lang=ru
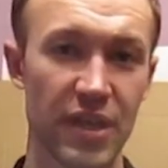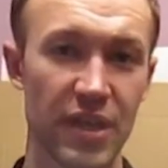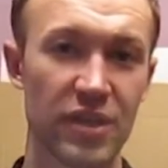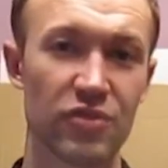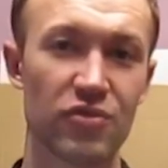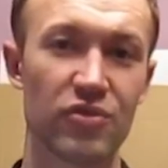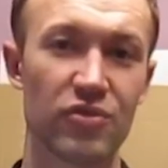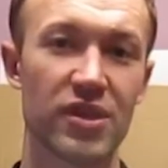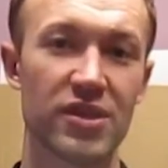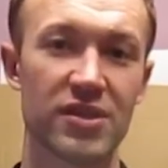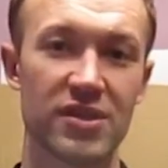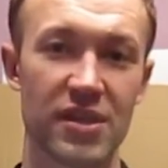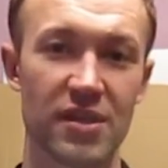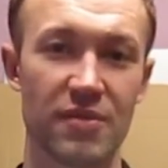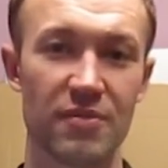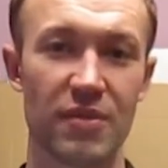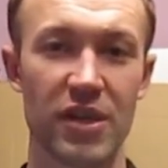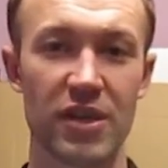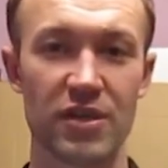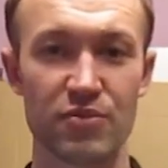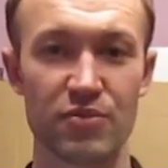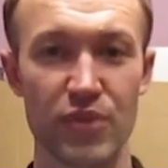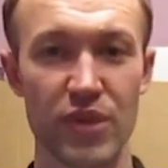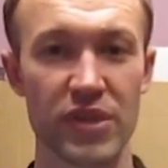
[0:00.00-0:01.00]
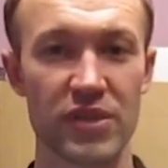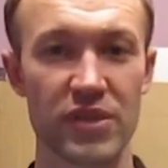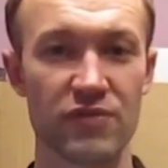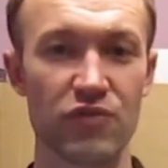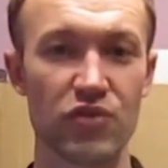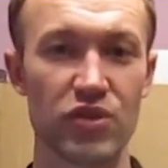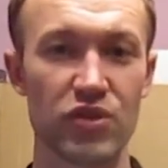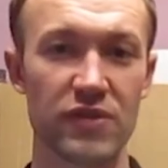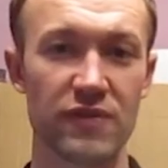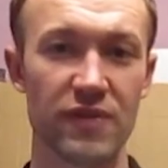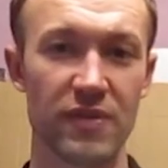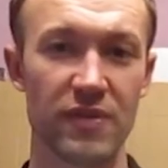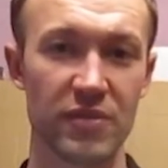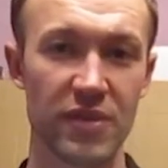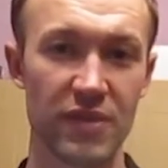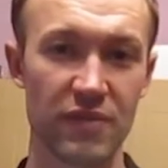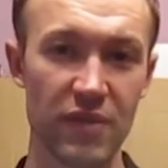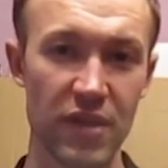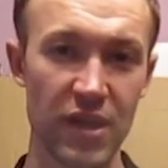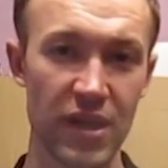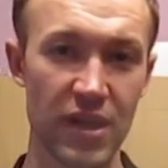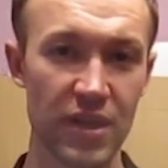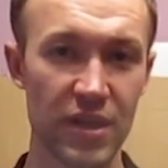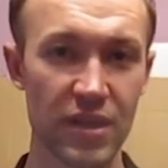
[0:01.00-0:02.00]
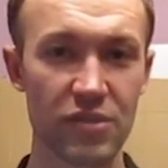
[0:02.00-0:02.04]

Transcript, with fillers: которые занимались производством товара,